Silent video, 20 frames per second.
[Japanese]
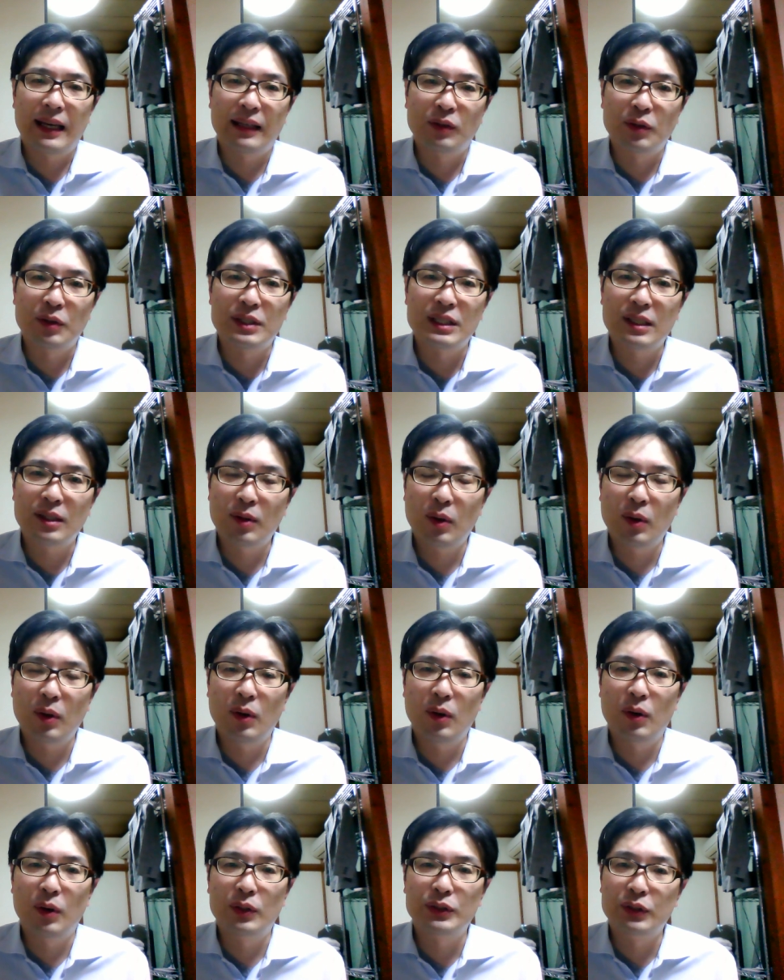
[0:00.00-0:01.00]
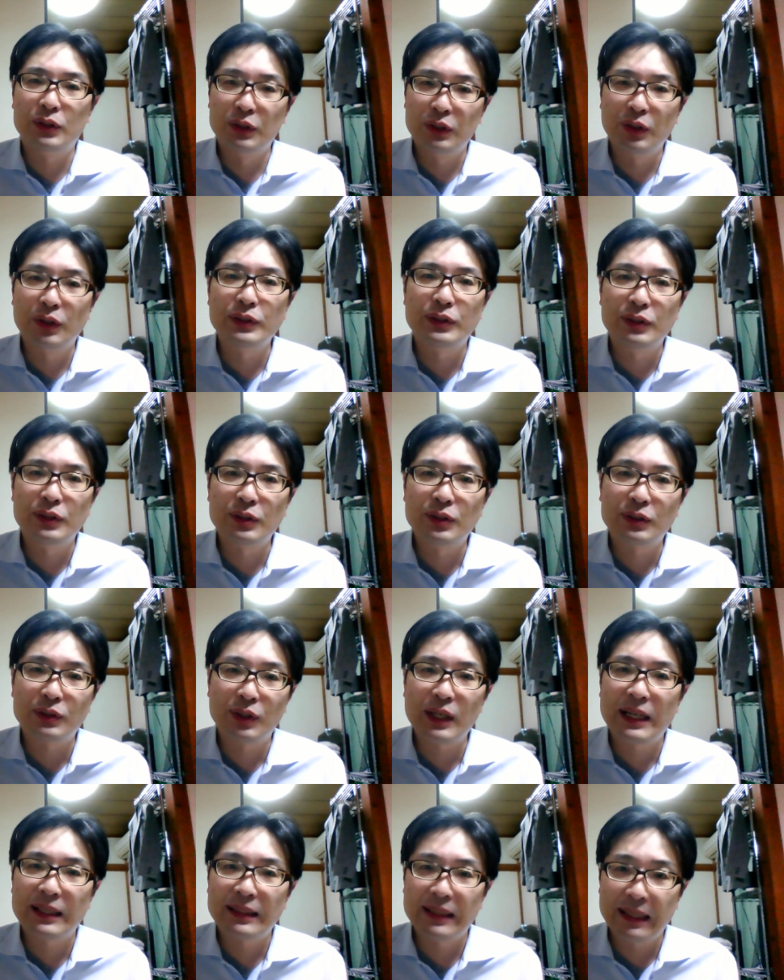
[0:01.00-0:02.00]
土地を収容するこ
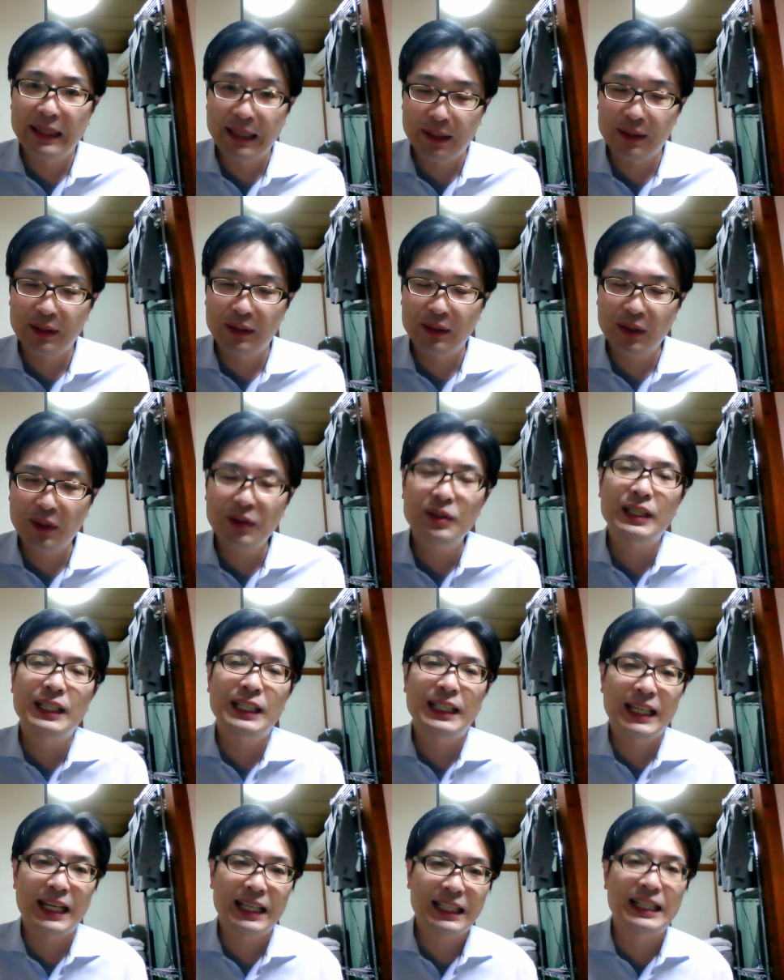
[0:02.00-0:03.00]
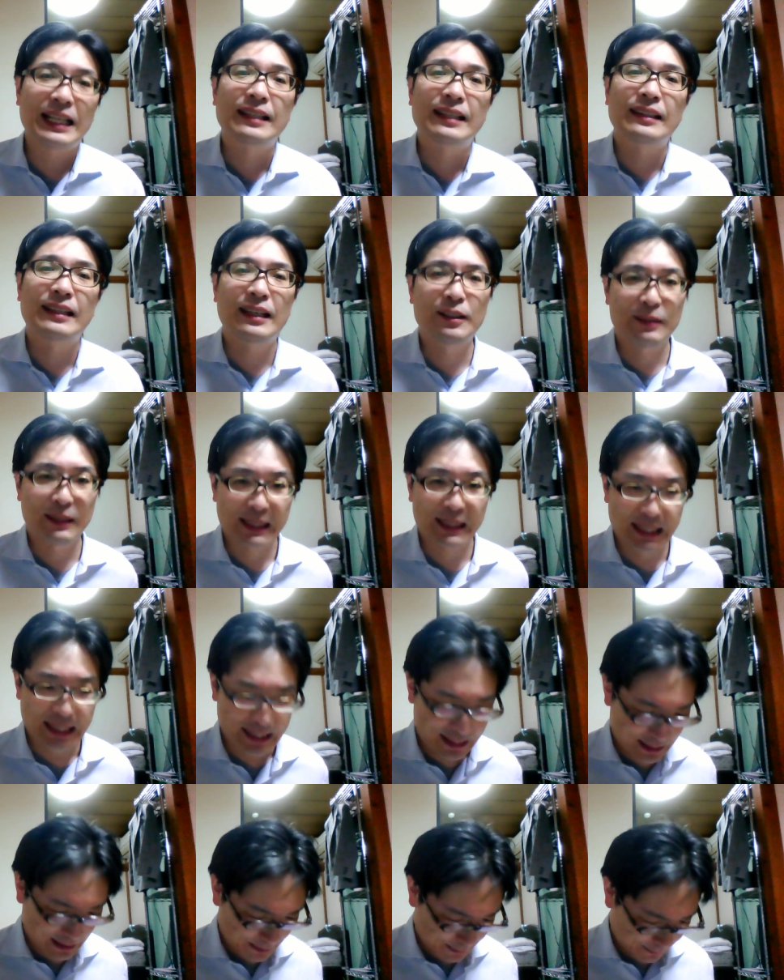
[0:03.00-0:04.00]
とができるという規定になっているわけで
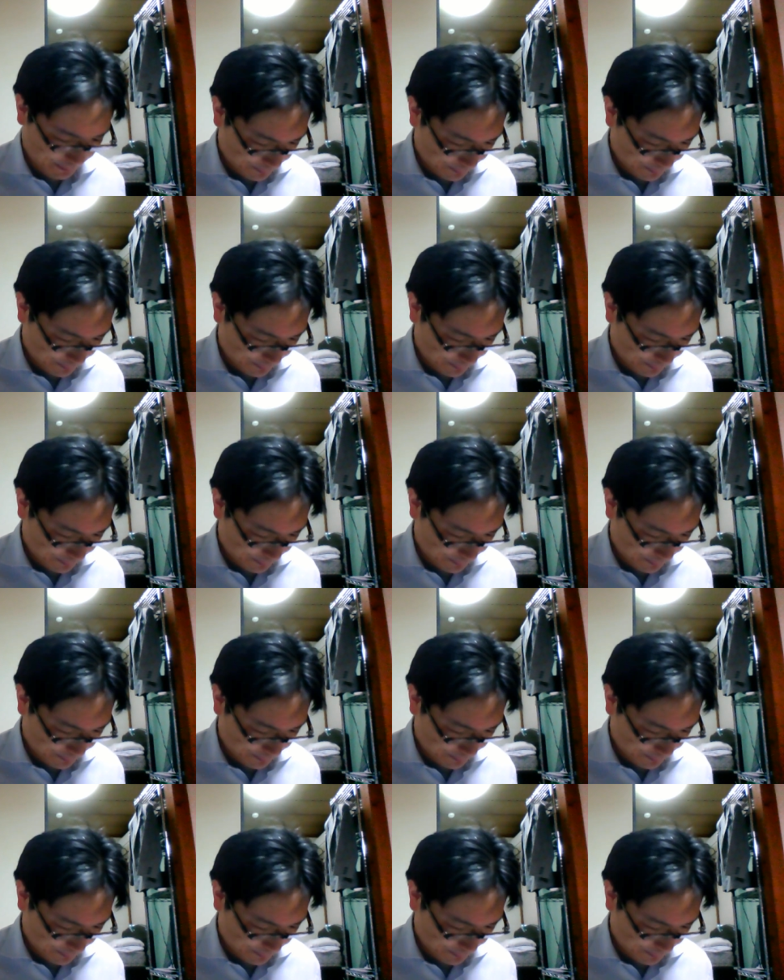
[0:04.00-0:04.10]
す。